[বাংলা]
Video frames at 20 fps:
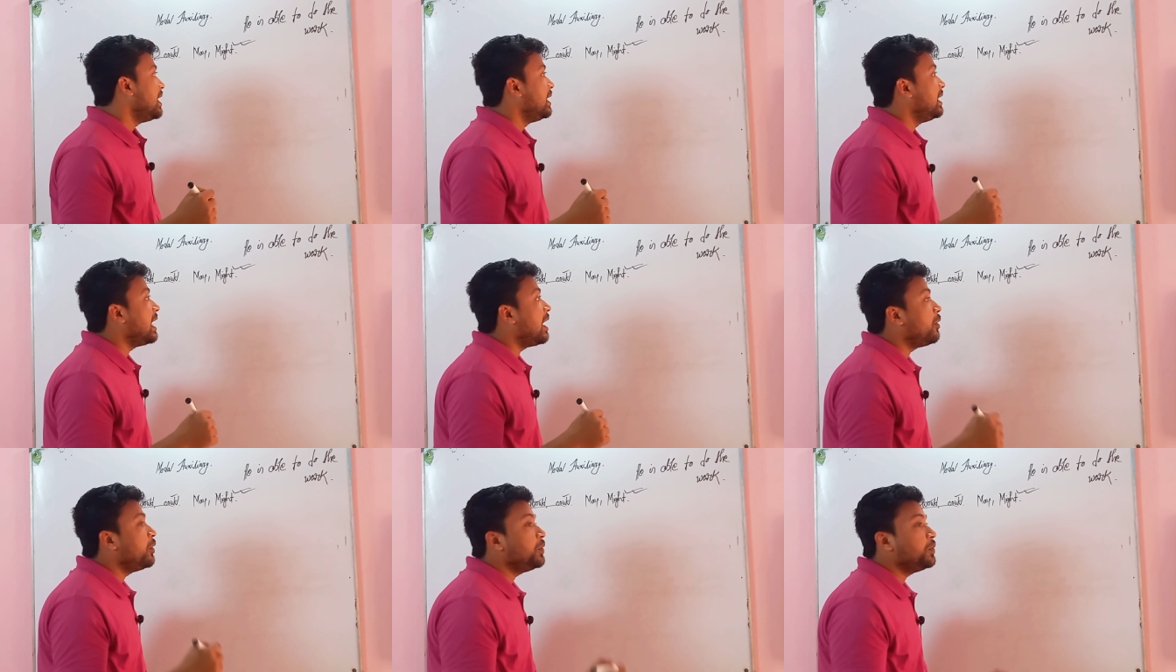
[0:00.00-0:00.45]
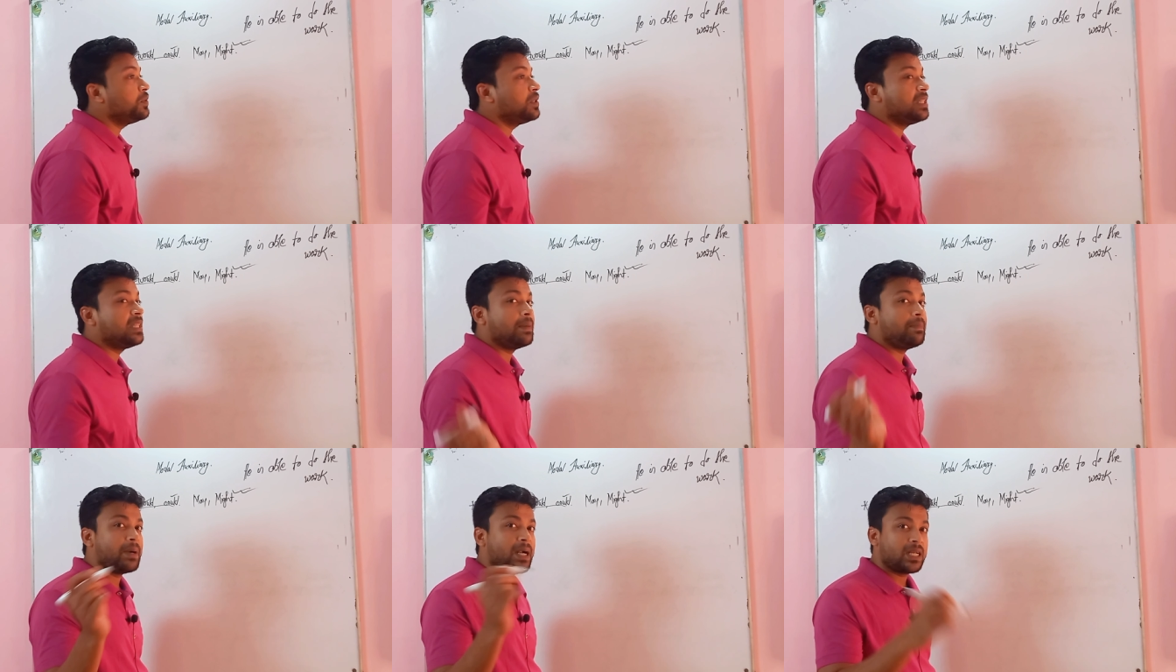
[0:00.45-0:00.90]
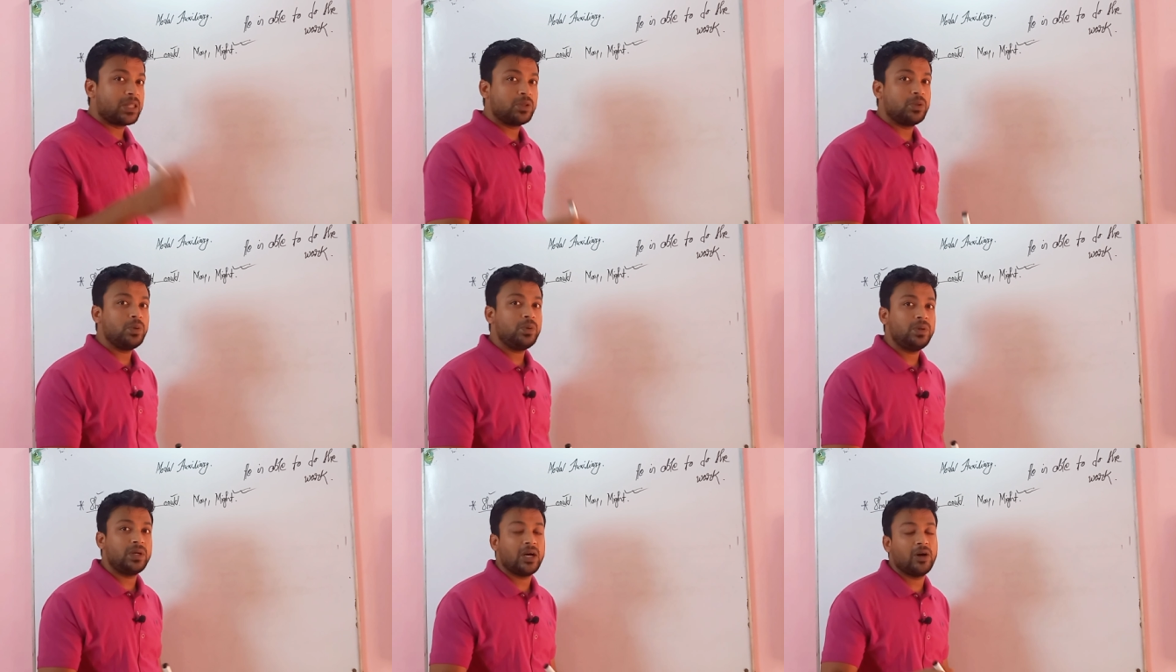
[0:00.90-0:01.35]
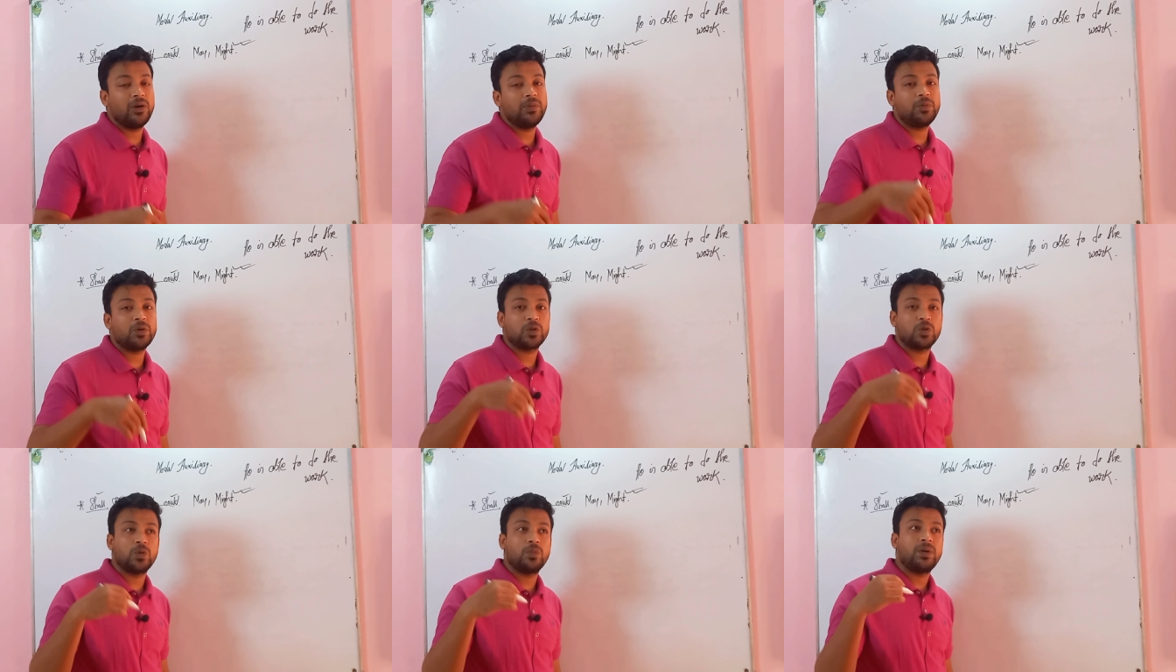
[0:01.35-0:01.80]
না হয় অতীতে পারত না হয়
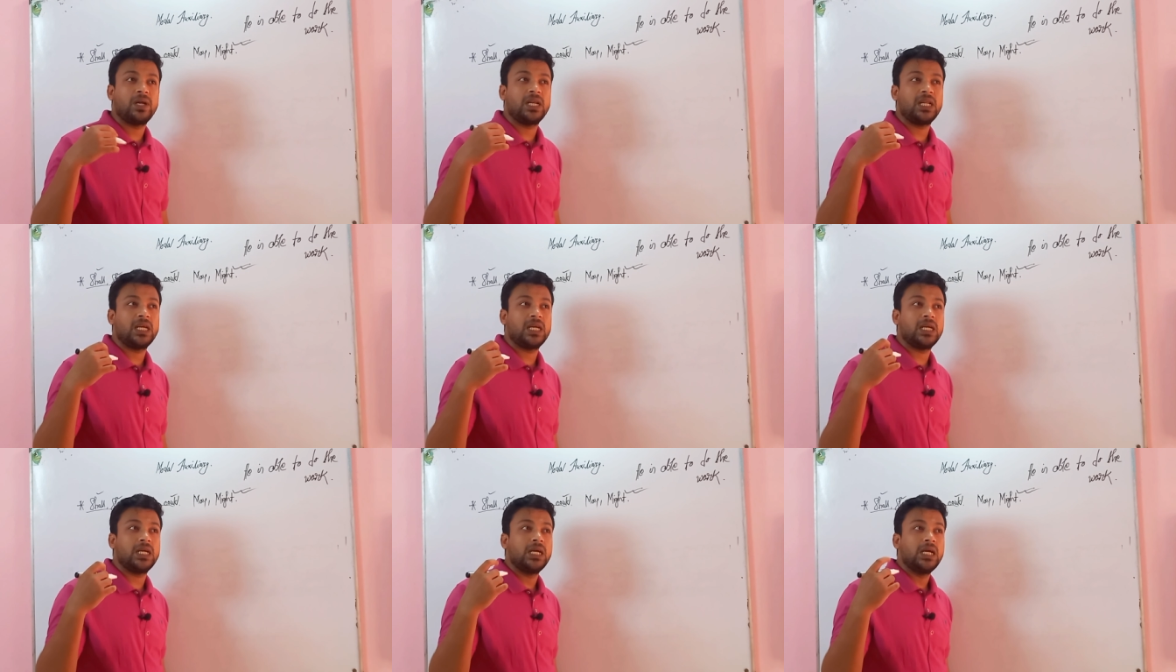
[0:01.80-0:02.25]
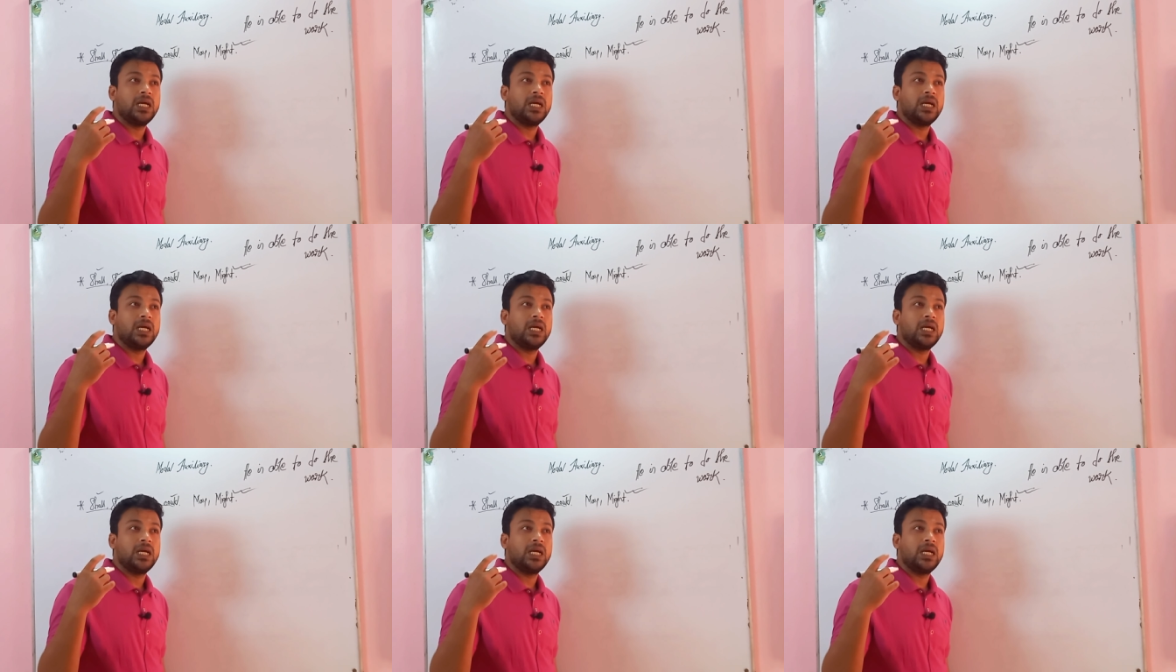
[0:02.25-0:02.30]
বর্তমানে